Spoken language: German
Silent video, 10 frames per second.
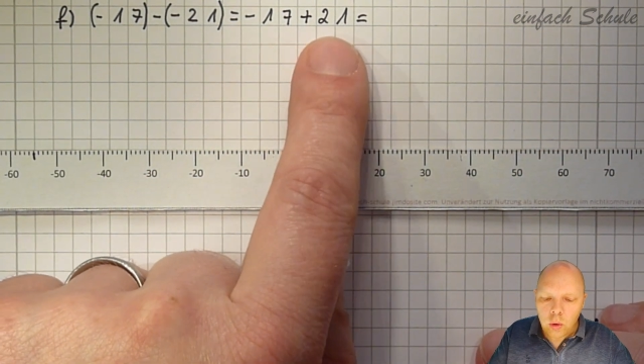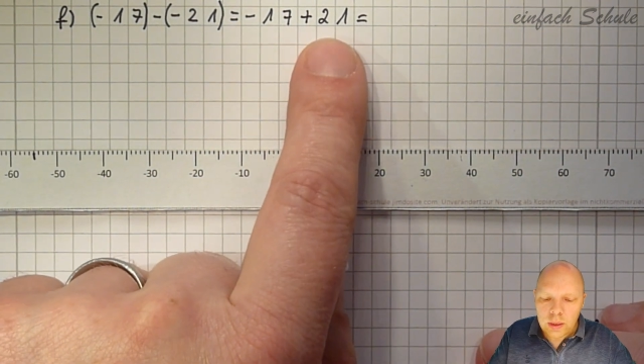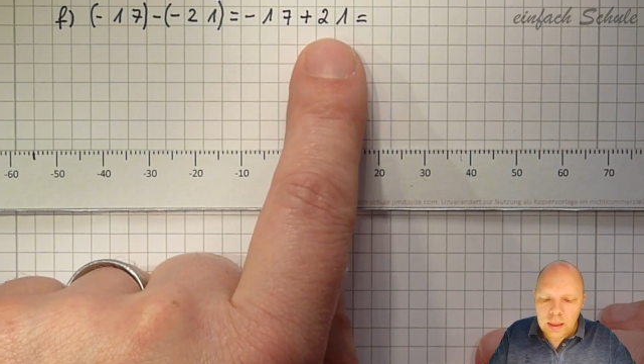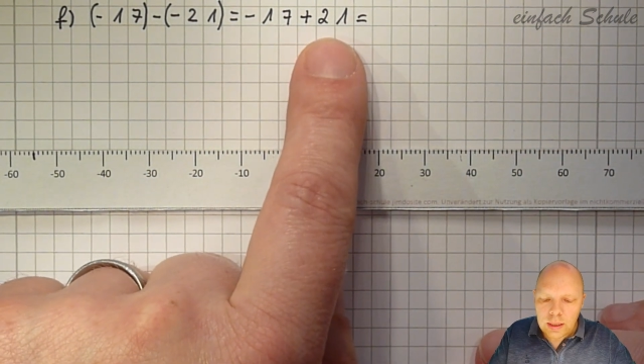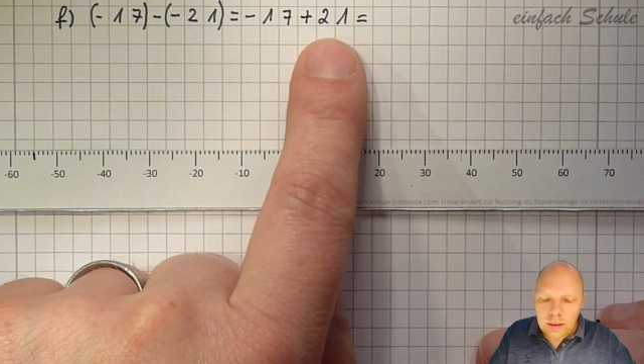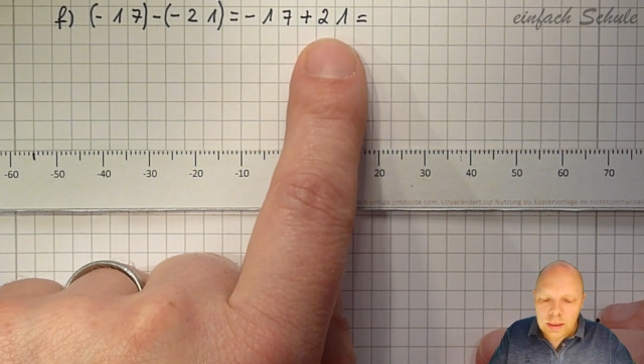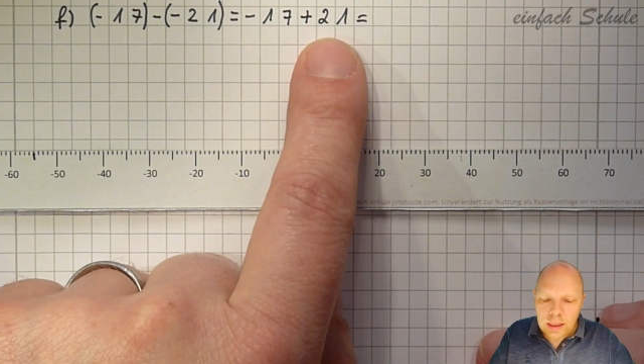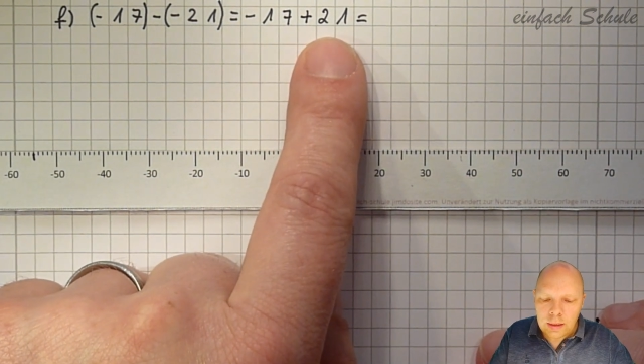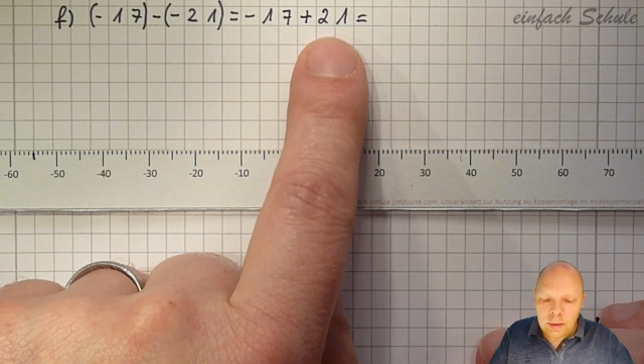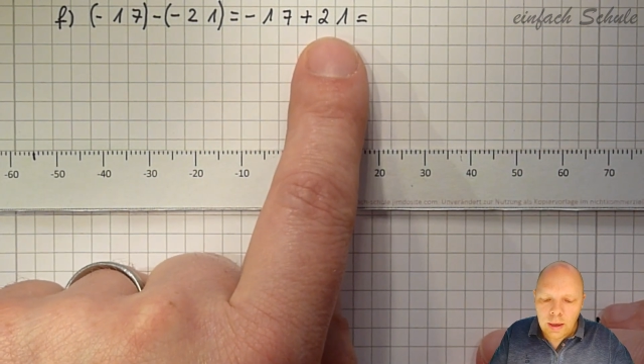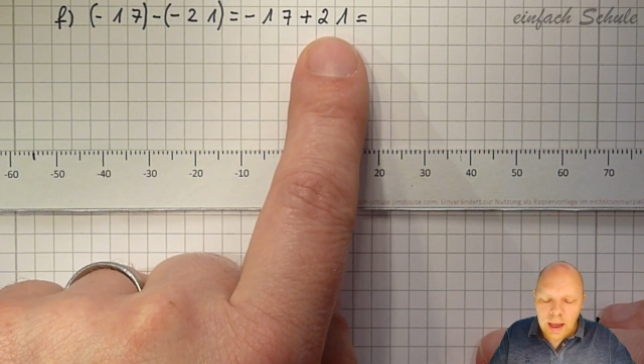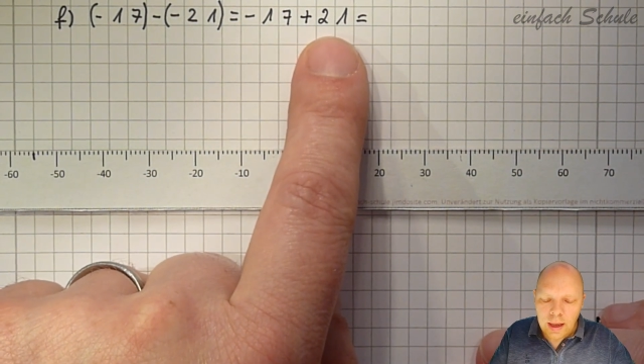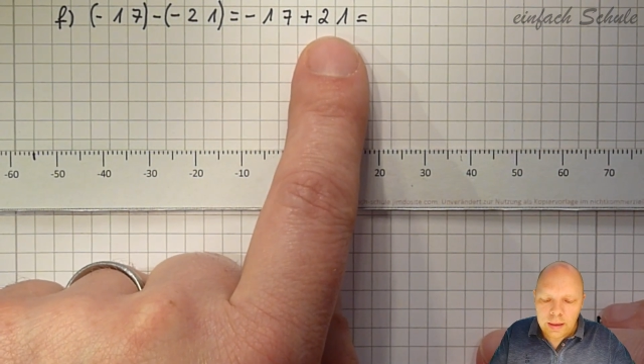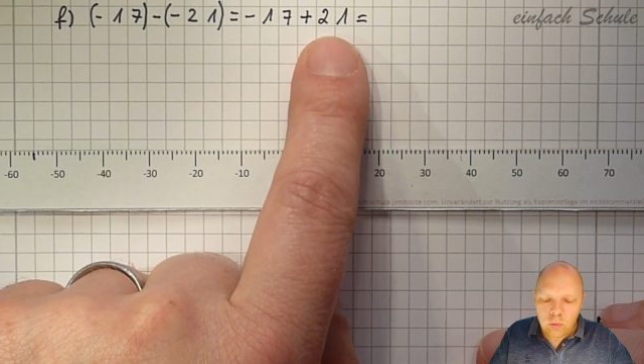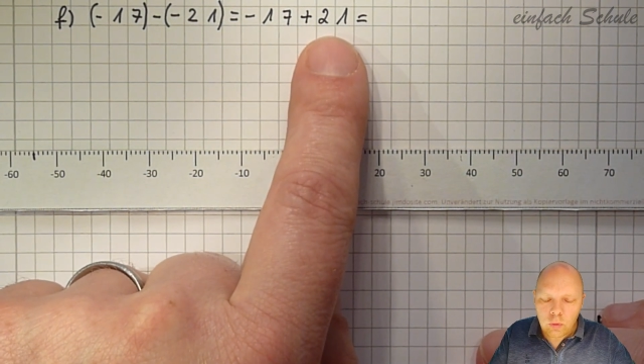und gehe dann
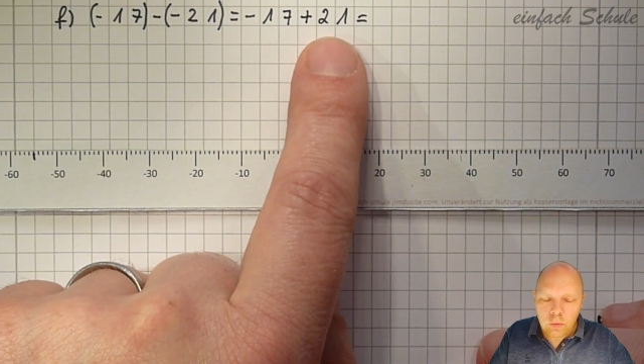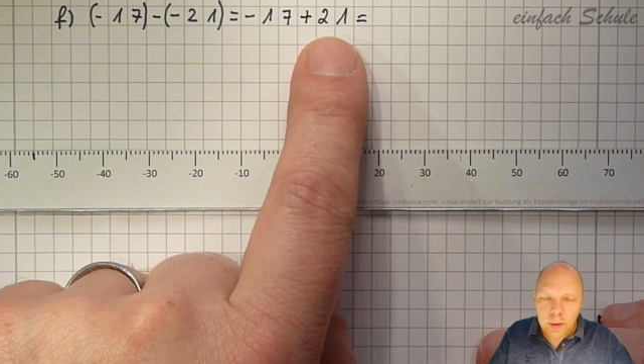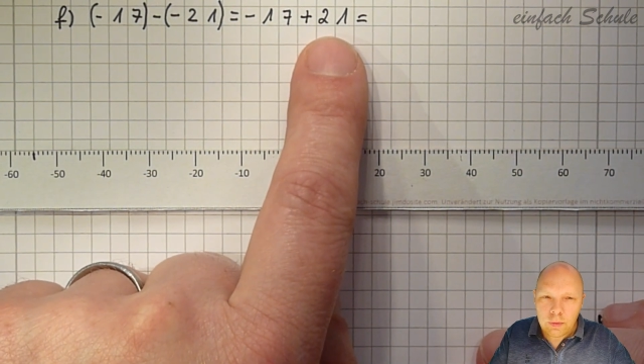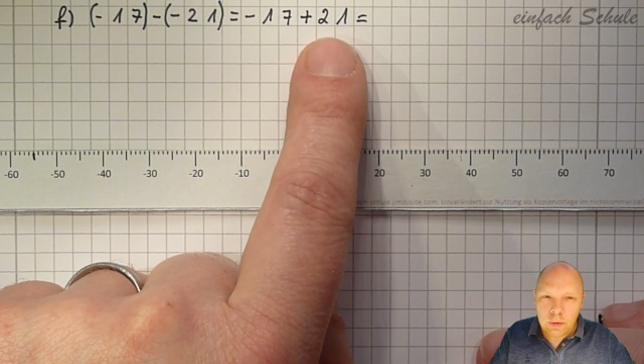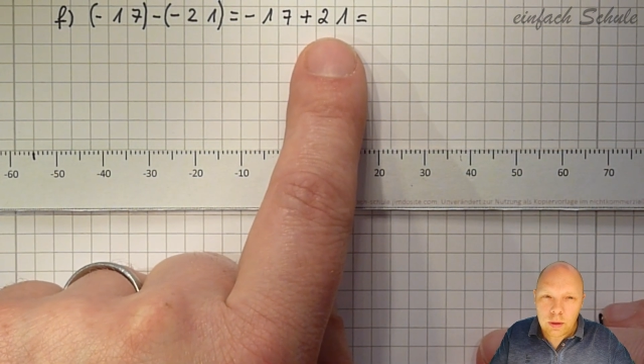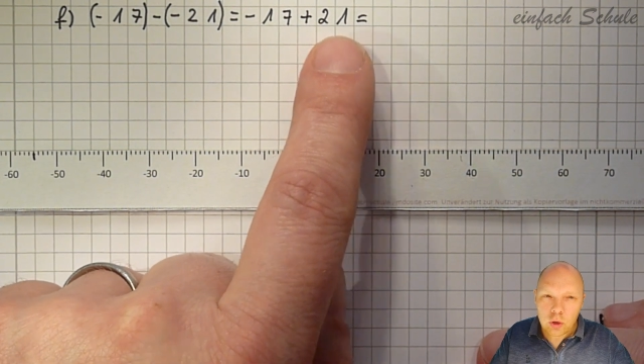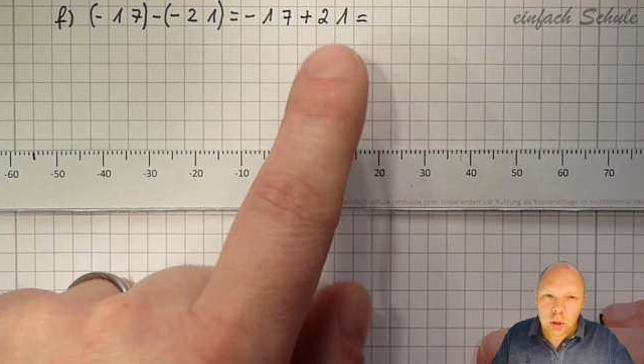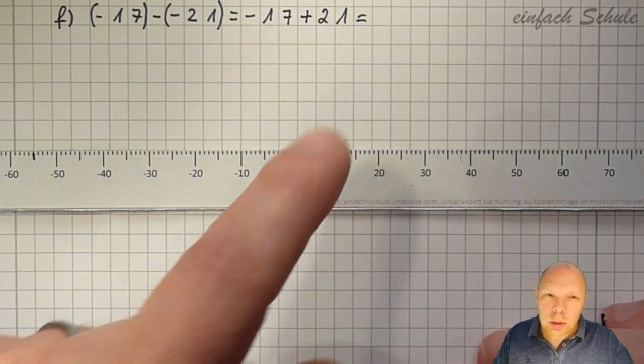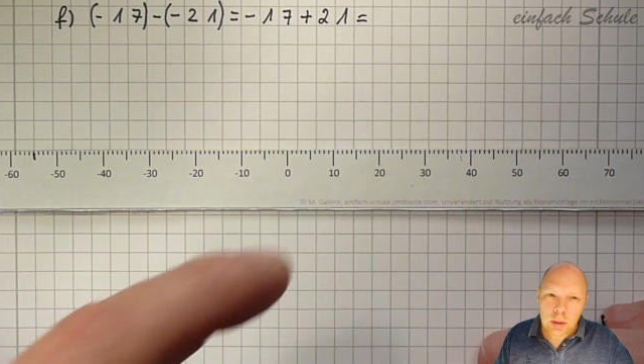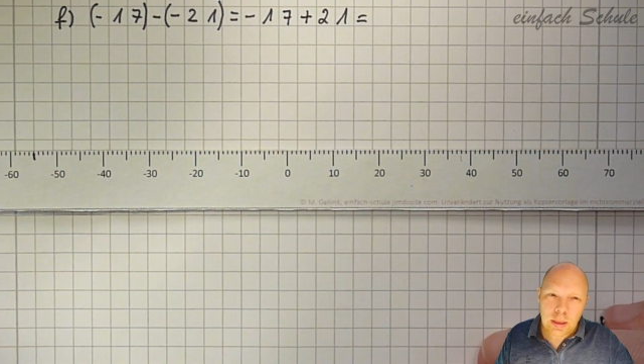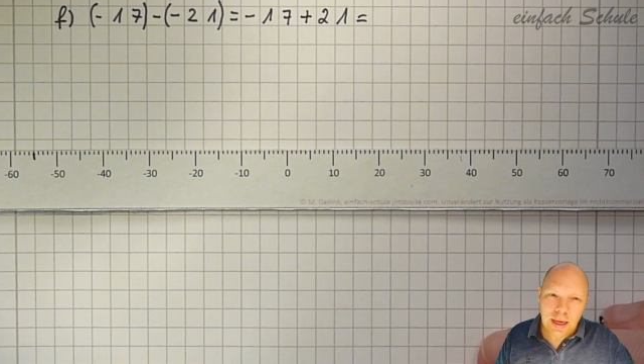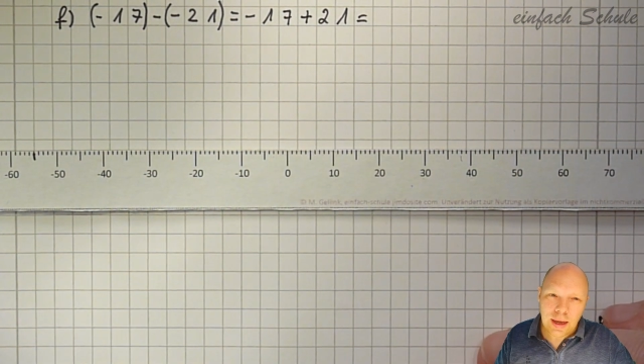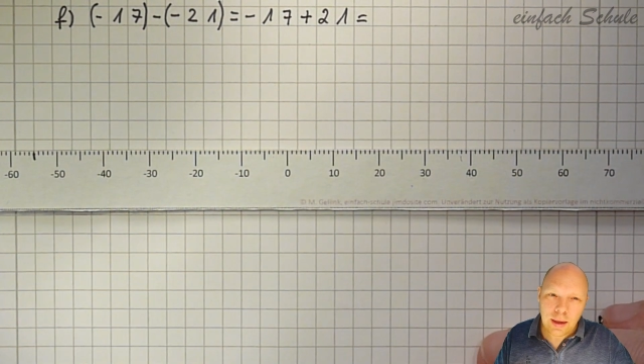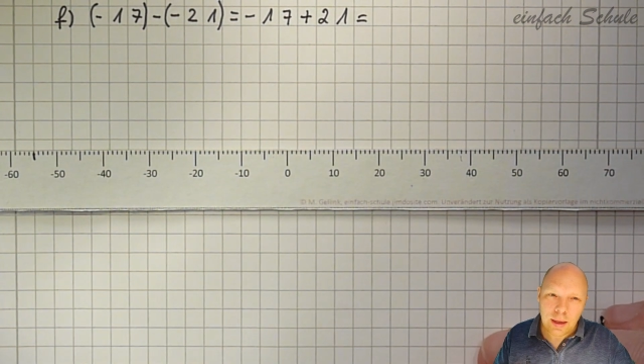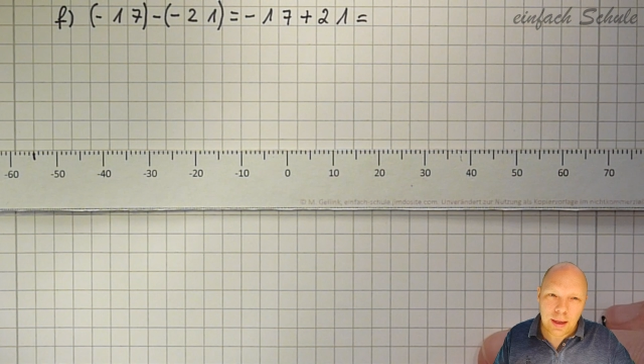21 Schritte
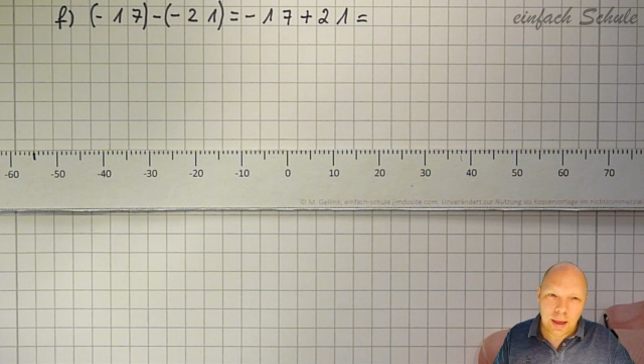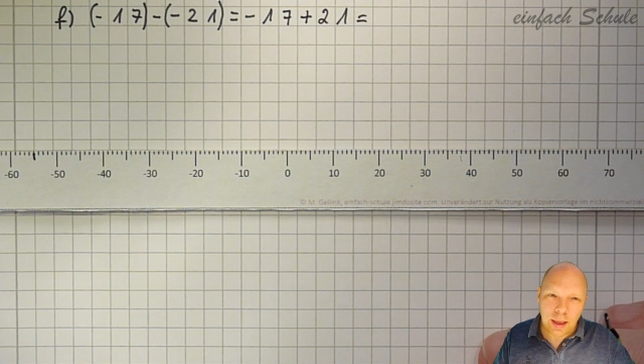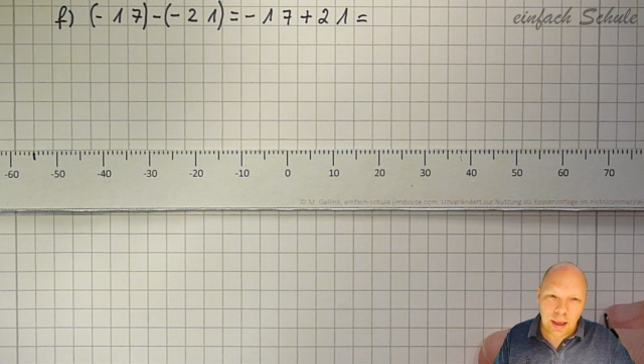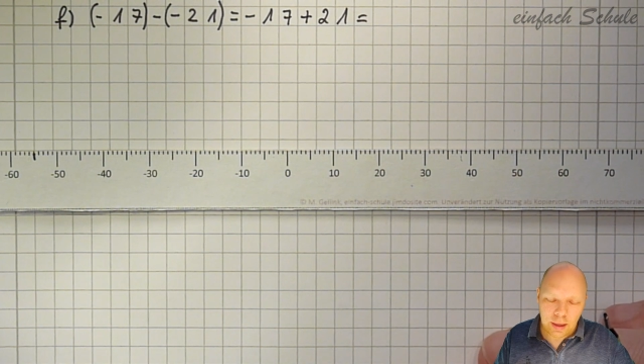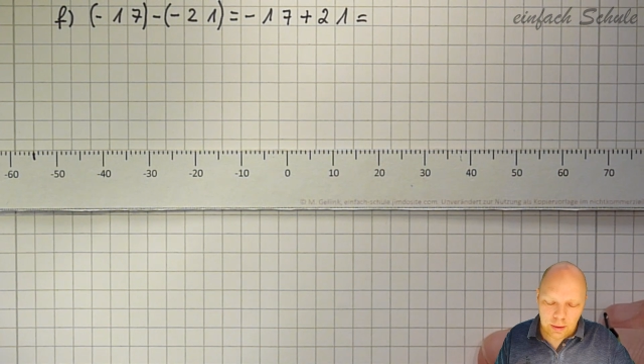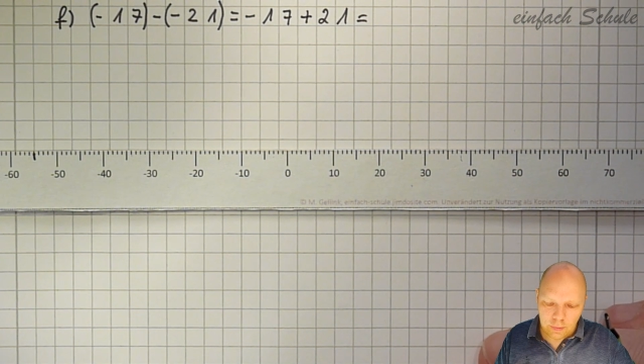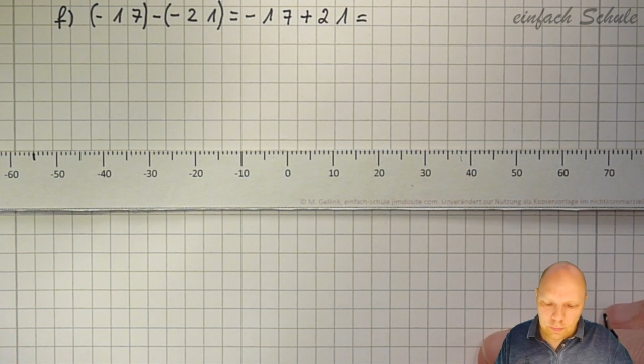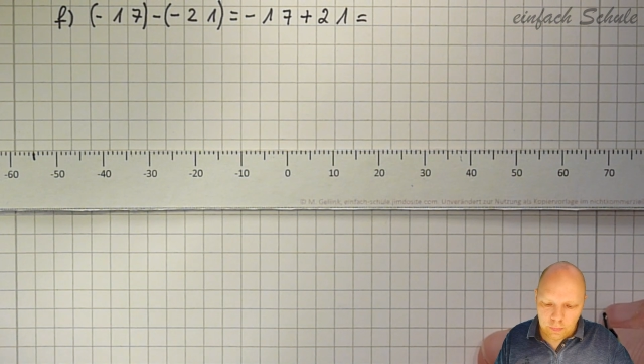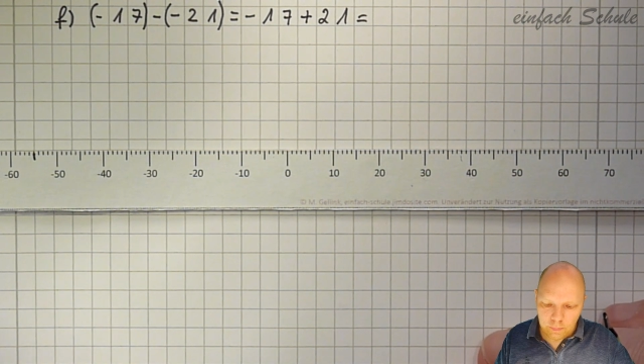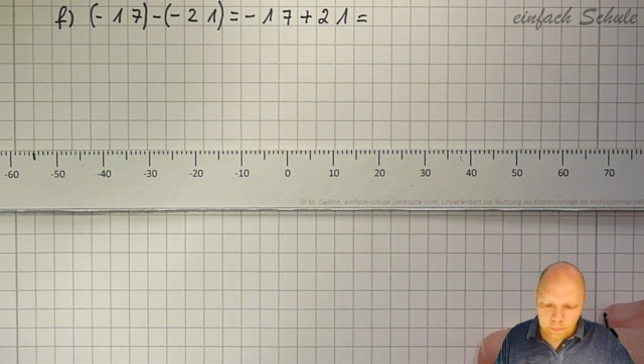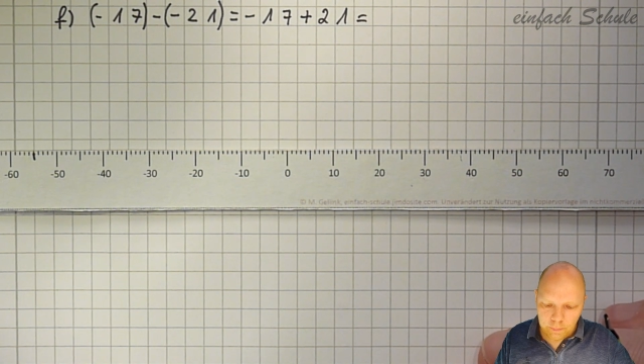nach rechts.